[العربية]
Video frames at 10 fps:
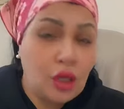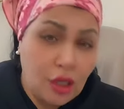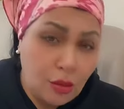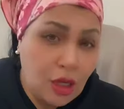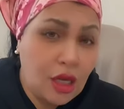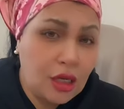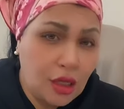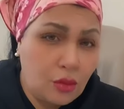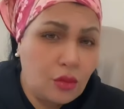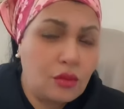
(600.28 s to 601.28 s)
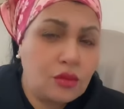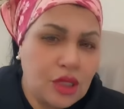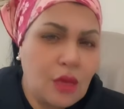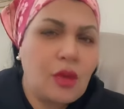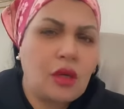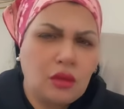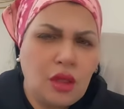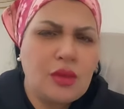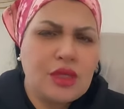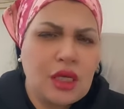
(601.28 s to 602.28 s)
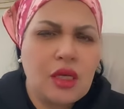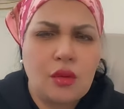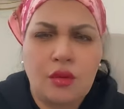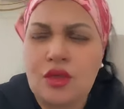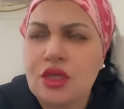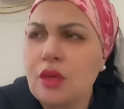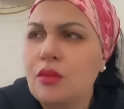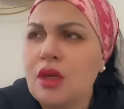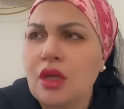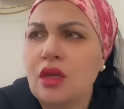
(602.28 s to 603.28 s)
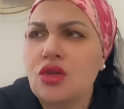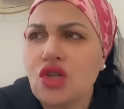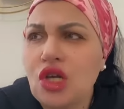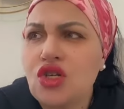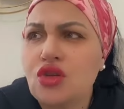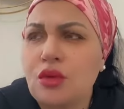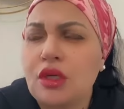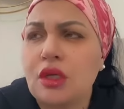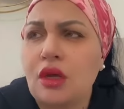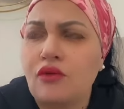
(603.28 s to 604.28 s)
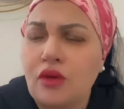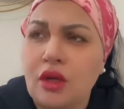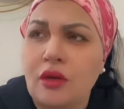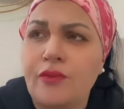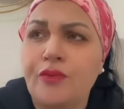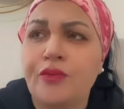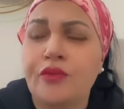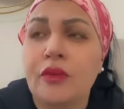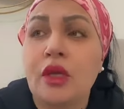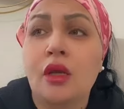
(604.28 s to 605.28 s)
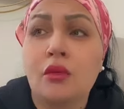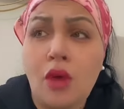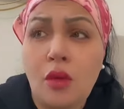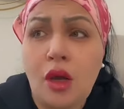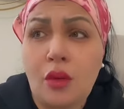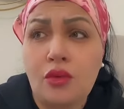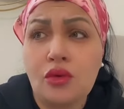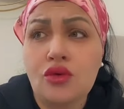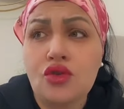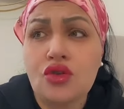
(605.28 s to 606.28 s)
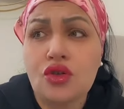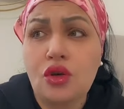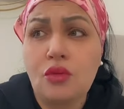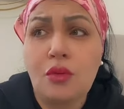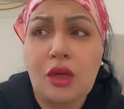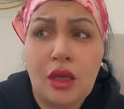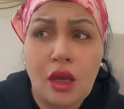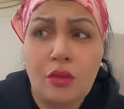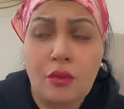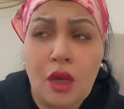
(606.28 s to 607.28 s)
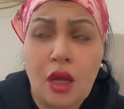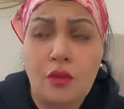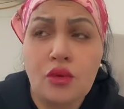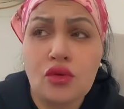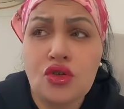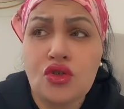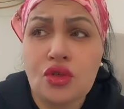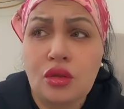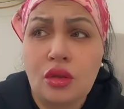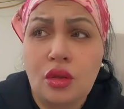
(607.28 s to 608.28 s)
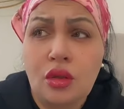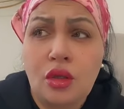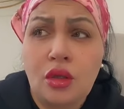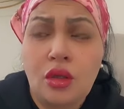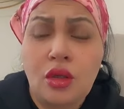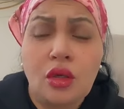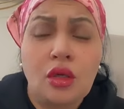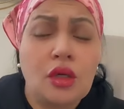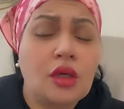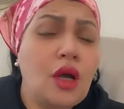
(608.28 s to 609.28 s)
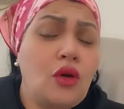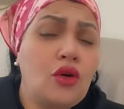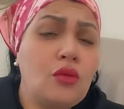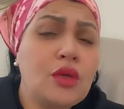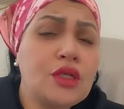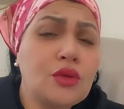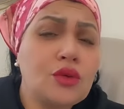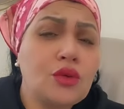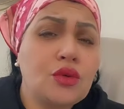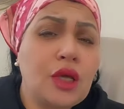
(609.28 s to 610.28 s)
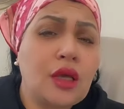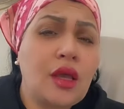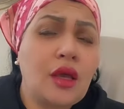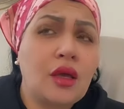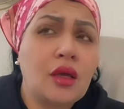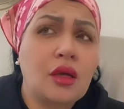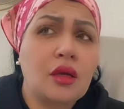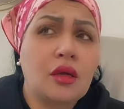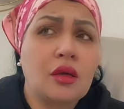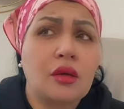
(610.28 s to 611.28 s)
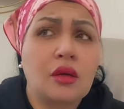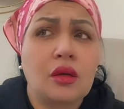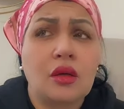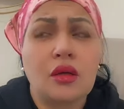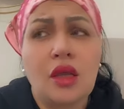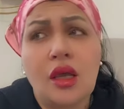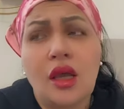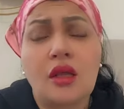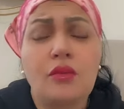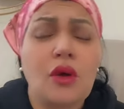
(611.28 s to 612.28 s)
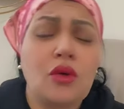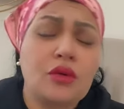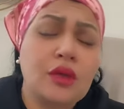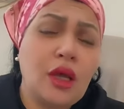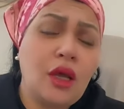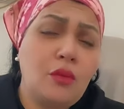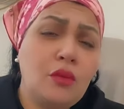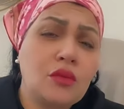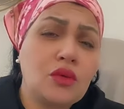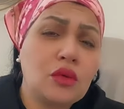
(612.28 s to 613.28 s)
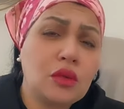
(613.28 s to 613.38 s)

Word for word: متوسطه ما تقدرش تعيش بنتنا فوالا ما ما قبلوش هما ما ما قبلوش راحوا هما زوزو ديغيغ ديغيغ لي بارون تاعهم داروا جواز عرفي برك فهمتوا